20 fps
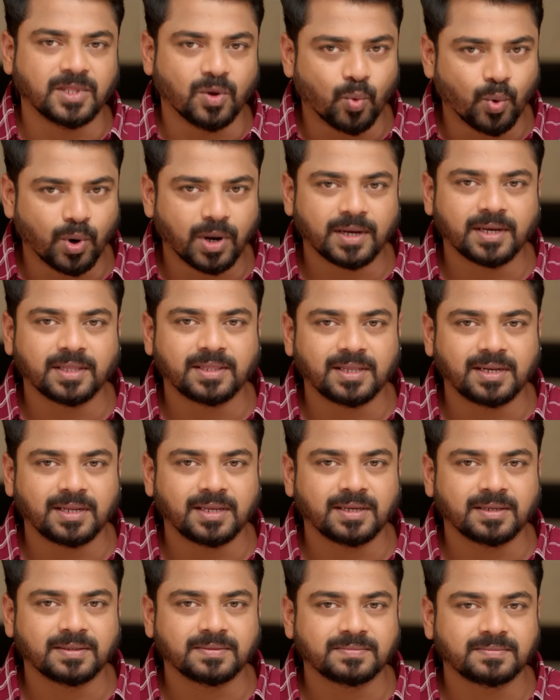இந்த
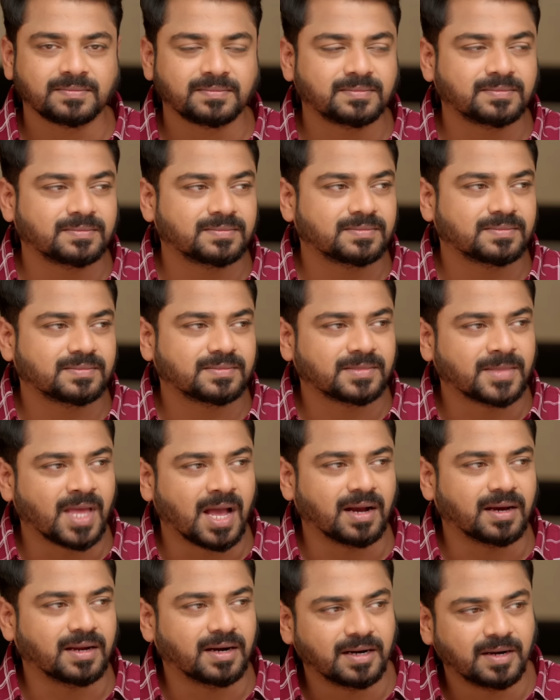உலகத்திலேயே
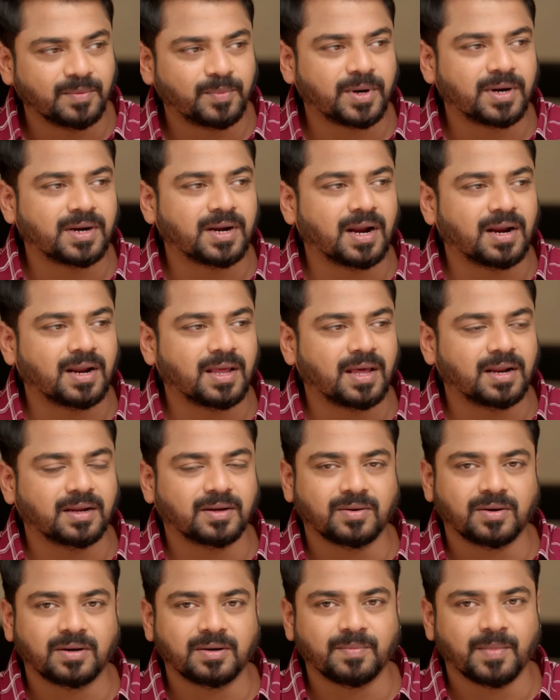நாங்கள் ரெண்டு பேரும் நல்லா
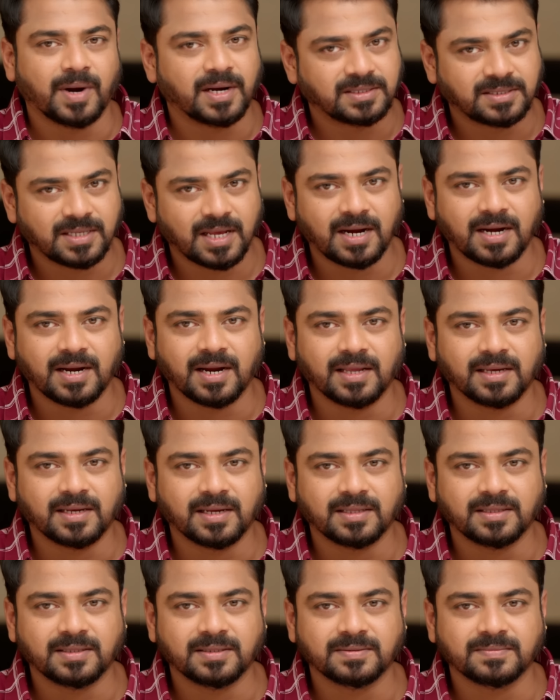இருக்கணும்னு மனசார
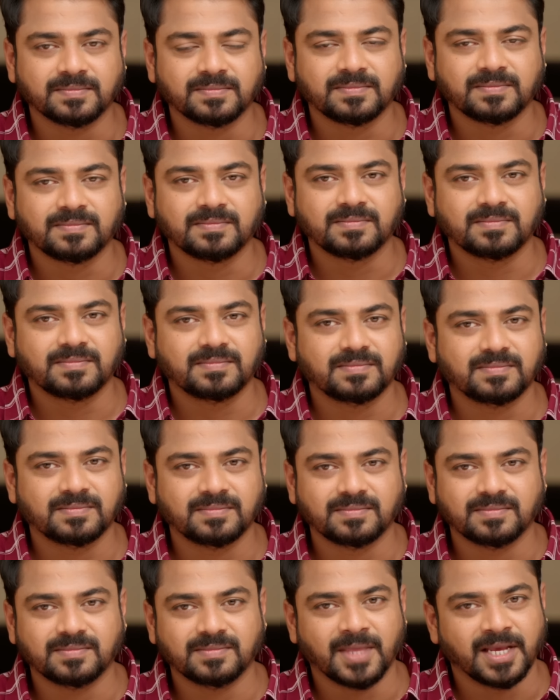நினைக்கிறது
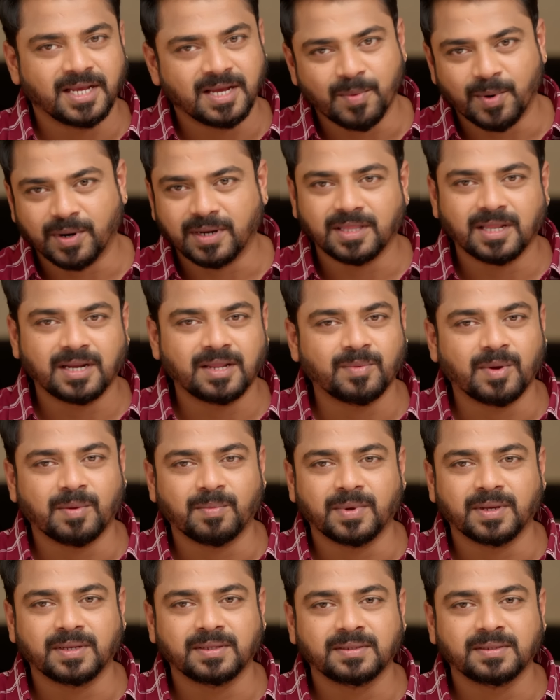நீங்கள் மட்டும்தான்